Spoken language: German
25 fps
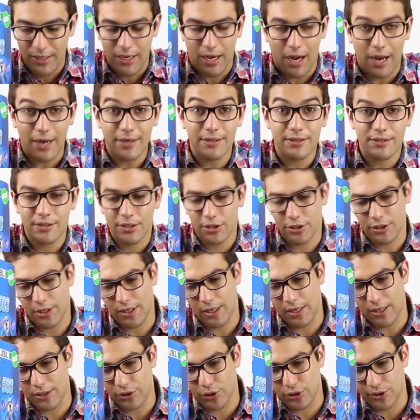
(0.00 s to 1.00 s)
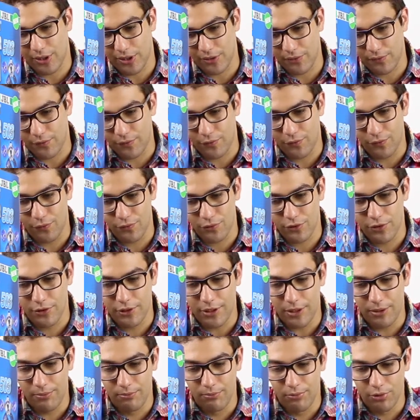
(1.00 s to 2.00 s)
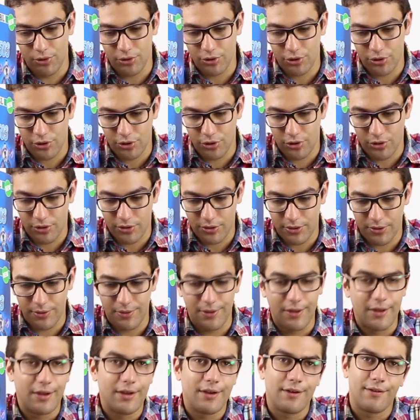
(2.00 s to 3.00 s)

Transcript: ein sicherer Standfuß, ein Imbusschlüssel,